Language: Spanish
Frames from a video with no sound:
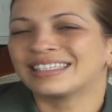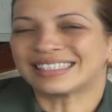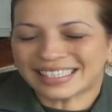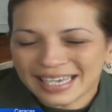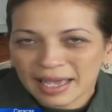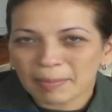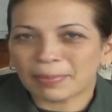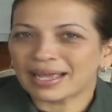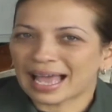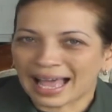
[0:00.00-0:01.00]

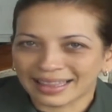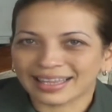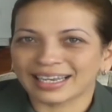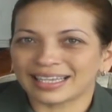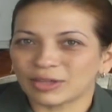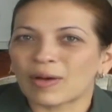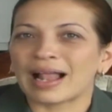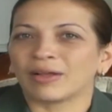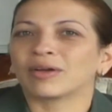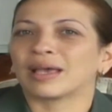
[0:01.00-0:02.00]
siempre han tenido
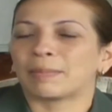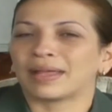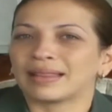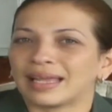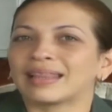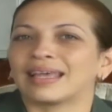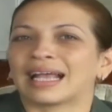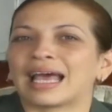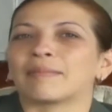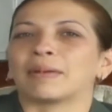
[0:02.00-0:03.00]
algo que aprender de
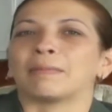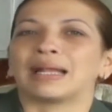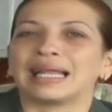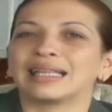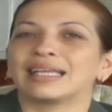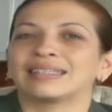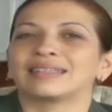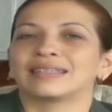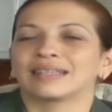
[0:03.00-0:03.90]
Carmen Meléndez